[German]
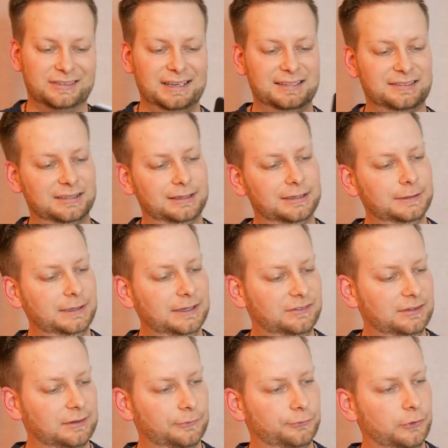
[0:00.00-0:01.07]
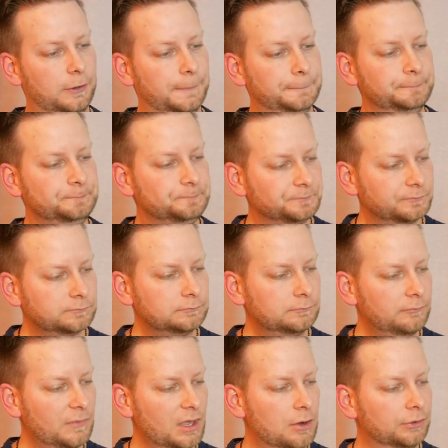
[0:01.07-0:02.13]
16 ist dieser Film.
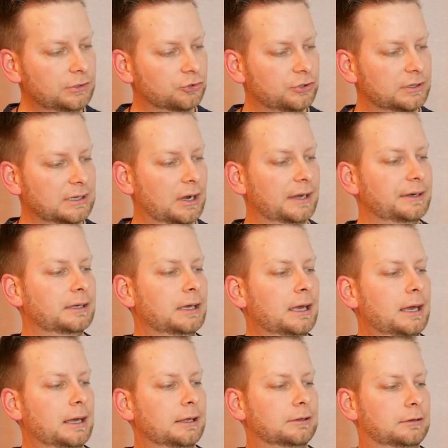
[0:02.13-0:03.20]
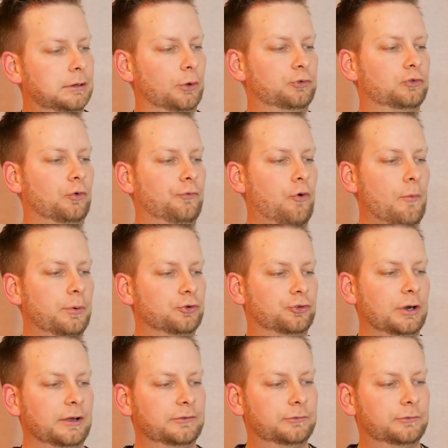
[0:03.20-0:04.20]
Und hier steht ein klaustrophobischer